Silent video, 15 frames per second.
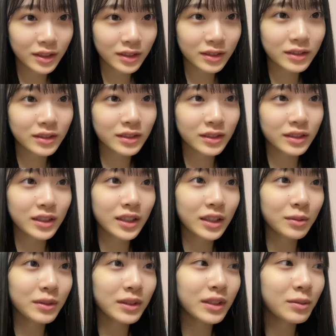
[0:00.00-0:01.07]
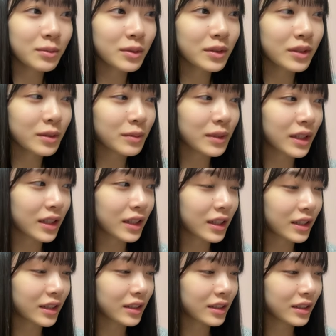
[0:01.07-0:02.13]
うんちなみにもう今
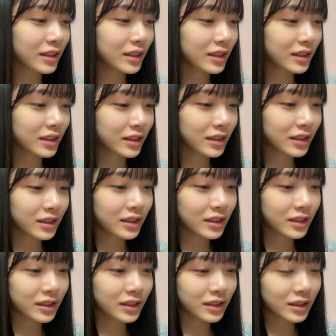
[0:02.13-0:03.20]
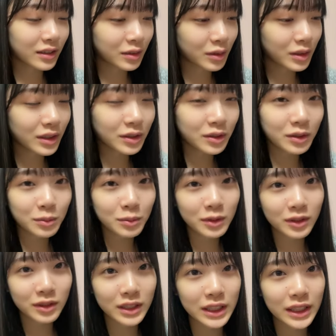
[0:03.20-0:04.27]
ねお仕事
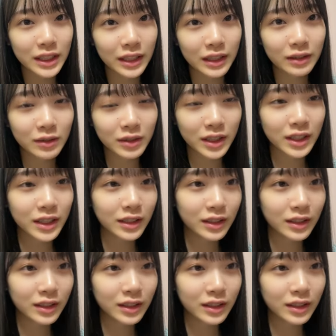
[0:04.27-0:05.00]
モードじゃないので